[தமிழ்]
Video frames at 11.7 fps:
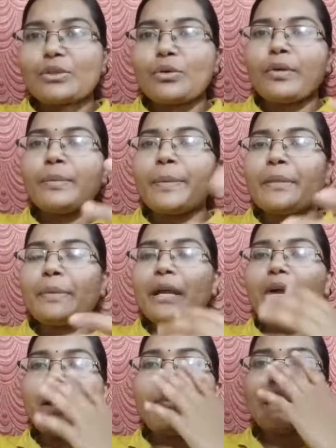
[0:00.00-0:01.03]
ஸோ வந்து
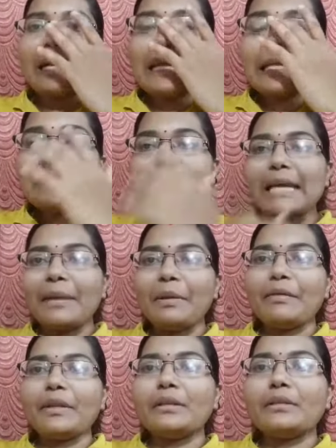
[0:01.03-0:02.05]
பார்த்தோம்னாக்கா ப்ரெக்னென்சி
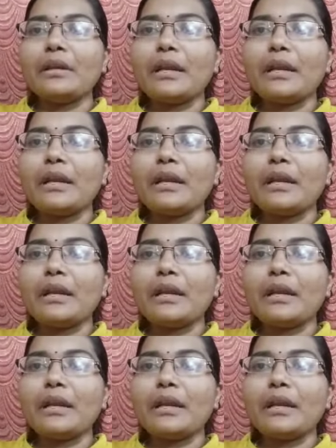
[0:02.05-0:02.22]
டைமில் வந்து